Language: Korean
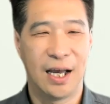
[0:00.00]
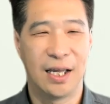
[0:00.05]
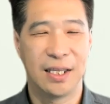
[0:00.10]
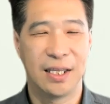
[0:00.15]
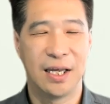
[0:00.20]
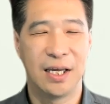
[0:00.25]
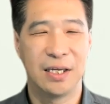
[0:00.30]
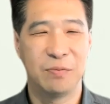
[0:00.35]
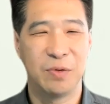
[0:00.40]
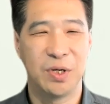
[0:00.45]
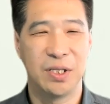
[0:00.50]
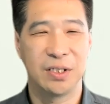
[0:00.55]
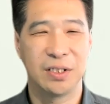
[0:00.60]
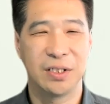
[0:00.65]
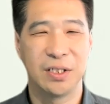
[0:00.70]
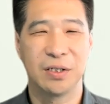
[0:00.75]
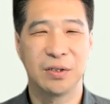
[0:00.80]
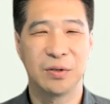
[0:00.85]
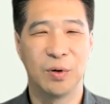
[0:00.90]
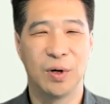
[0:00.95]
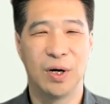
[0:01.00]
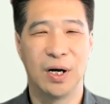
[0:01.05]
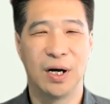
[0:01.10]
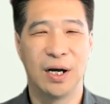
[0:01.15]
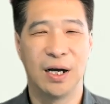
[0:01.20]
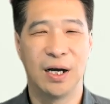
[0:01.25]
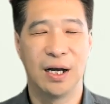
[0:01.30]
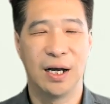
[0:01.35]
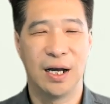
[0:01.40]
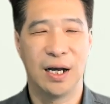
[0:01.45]
하나님의
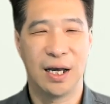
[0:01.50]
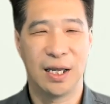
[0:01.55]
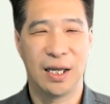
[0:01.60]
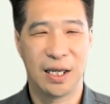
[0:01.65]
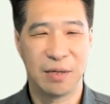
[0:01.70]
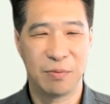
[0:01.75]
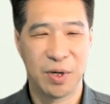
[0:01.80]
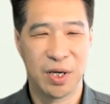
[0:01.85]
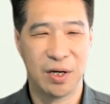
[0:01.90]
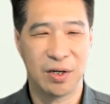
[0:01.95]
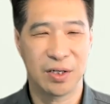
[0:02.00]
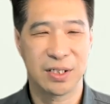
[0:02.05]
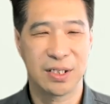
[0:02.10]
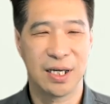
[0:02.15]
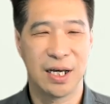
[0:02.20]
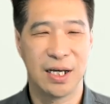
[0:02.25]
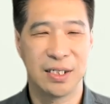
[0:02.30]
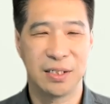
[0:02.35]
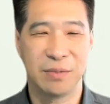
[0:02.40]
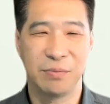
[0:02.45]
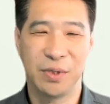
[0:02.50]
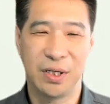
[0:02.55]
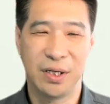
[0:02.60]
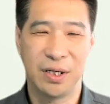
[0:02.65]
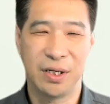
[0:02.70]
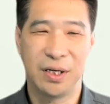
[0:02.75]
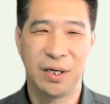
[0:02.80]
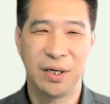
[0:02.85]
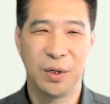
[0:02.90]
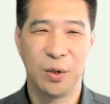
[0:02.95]
능력과 하나님의
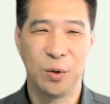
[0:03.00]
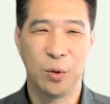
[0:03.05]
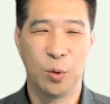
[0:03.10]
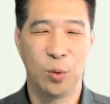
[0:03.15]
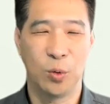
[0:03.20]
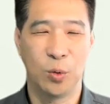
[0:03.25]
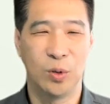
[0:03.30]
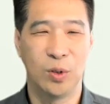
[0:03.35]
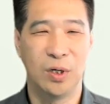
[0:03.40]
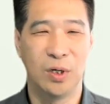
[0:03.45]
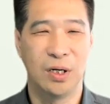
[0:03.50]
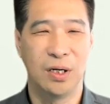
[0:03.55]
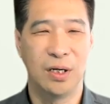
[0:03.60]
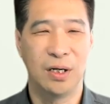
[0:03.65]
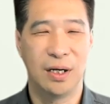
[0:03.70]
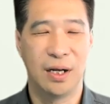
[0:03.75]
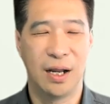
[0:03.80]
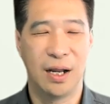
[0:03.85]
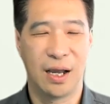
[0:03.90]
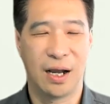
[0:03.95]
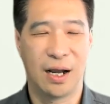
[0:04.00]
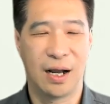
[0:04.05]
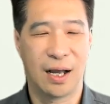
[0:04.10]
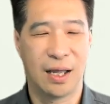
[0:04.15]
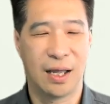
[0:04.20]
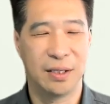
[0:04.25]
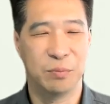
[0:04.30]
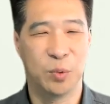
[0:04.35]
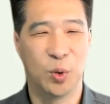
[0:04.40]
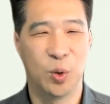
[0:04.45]
역사하심이 오늘 내가
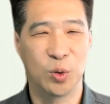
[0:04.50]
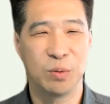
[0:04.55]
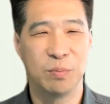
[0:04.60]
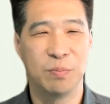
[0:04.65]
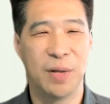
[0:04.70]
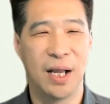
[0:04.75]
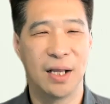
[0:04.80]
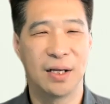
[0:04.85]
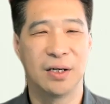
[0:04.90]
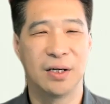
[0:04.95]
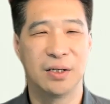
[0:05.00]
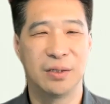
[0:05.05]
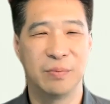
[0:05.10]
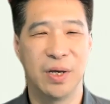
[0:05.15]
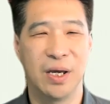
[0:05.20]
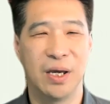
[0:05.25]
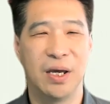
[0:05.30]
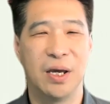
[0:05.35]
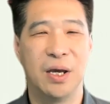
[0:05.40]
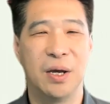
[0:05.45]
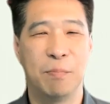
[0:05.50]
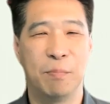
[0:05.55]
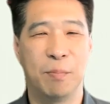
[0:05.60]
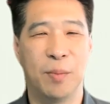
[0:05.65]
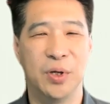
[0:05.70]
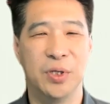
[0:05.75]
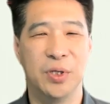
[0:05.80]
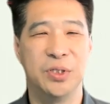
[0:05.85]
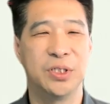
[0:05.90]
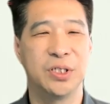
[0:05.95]
가는 모든 발걸음에
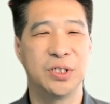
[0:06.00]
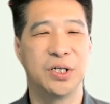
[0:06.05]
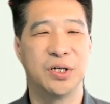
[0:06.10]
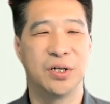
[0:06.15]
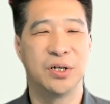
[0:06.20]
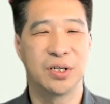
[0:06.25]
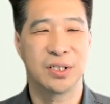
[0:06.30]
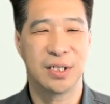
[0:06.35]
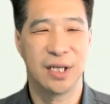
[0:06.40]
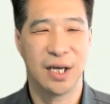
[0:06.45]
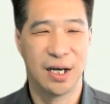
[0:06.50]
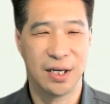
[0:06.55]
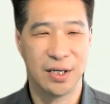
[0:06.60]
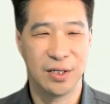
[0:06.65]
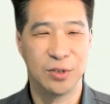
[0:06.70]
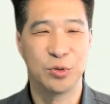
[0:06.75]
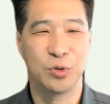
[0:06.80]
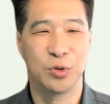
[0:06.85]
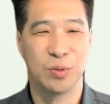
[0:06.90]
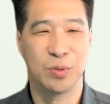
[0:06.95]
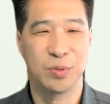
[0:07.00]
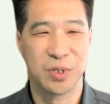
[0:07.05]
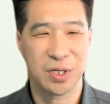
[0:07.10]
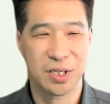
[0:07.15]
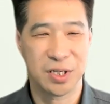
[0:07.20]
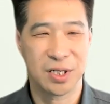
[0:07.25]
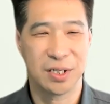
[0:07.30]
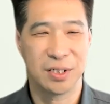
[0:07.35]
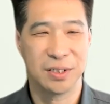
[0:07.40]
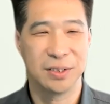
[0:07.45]
먼저 역사하여
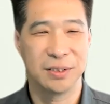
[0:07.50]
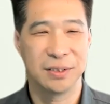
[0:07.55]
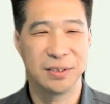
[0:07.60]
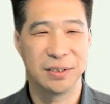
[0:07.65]
주옵소서.